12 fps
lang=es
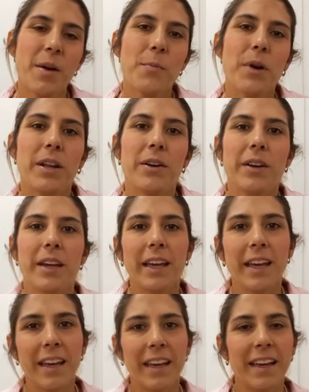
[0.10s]
Bueno,
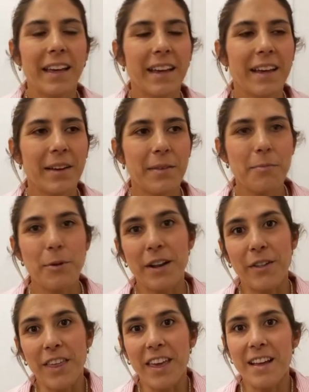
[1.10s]
eh,
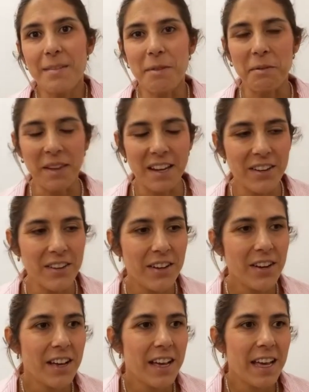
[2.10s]
buenos días primero.
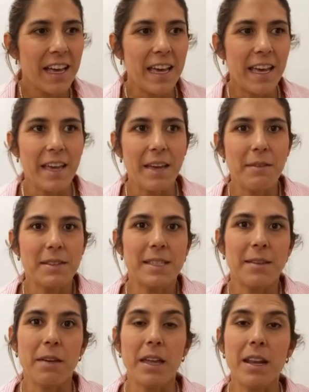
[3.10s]
Eh,
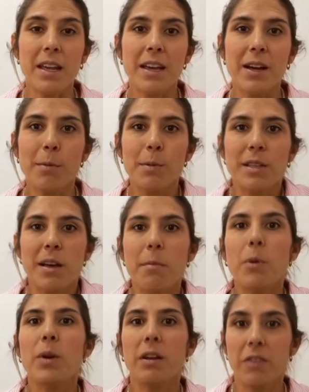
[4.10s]
se viene, como sabemos,
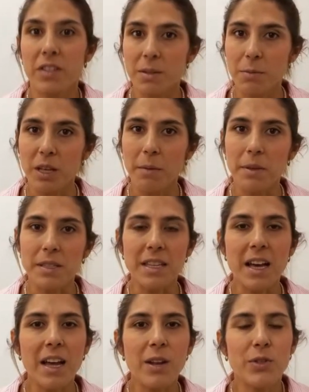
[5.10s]
una fecha muy
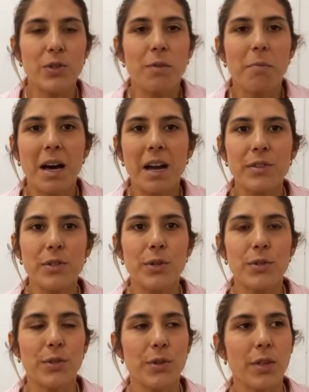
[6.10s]
especial, el 8 de marzo.
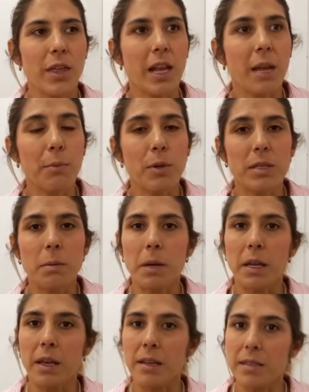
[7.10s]
Nosotros desde la
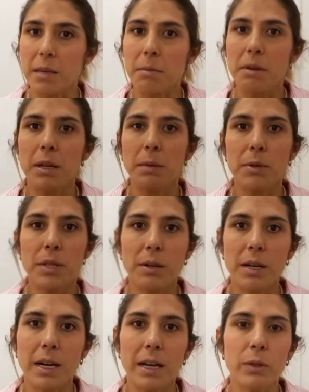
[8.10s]
municipalidad siempre venimos
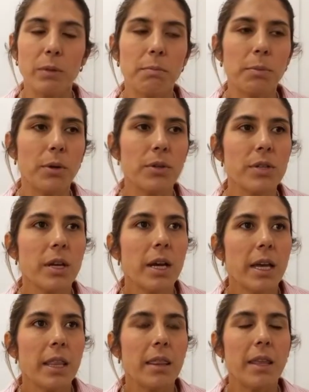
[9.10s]
trabajando en pos
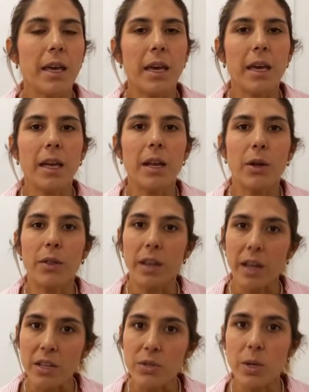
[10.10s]
de los
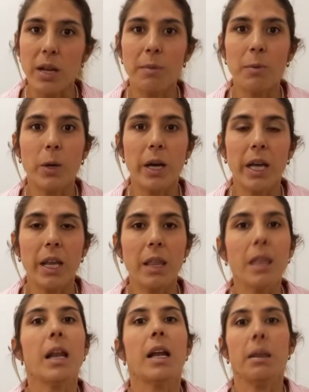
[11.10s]
derechos de las
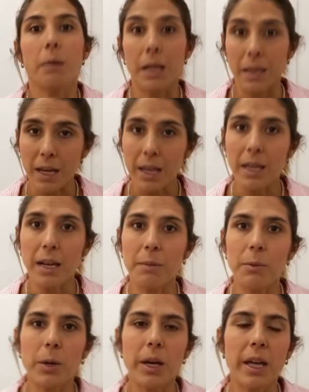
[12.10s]
mujeres, de las libertades de las
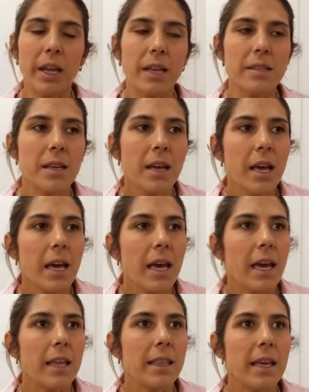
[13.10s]
mujeres.
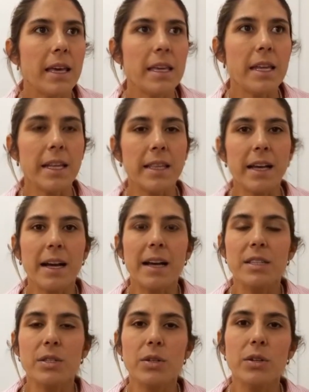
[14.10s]
Este, y en este
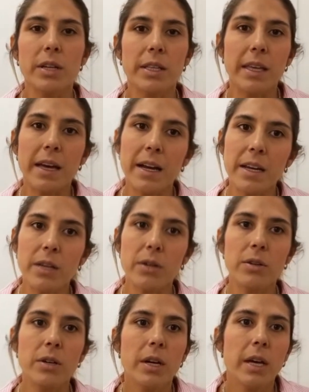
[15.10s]
caso, este año,
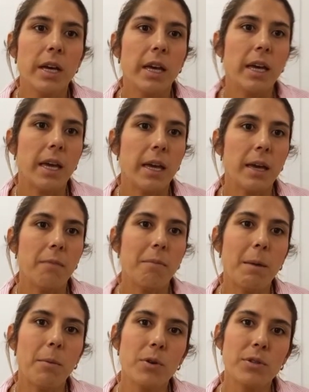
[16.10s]
eh,
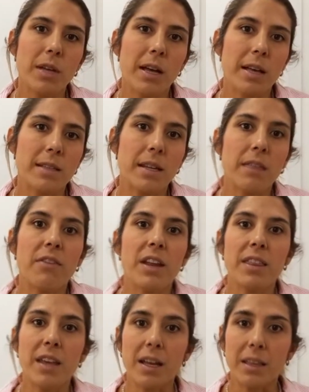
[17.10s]
vamos a hacer
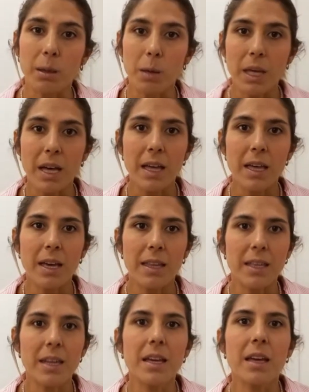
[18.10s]
diferentes actividades que
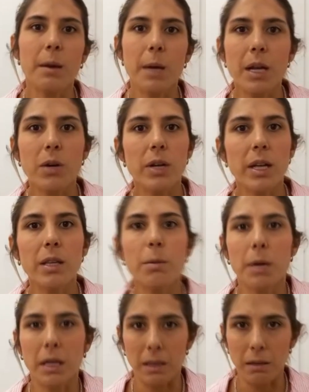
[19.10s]
tienen que ver con este
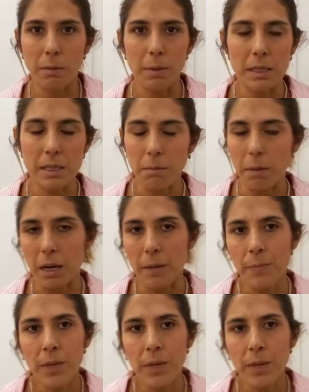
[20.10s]
objetivo principal.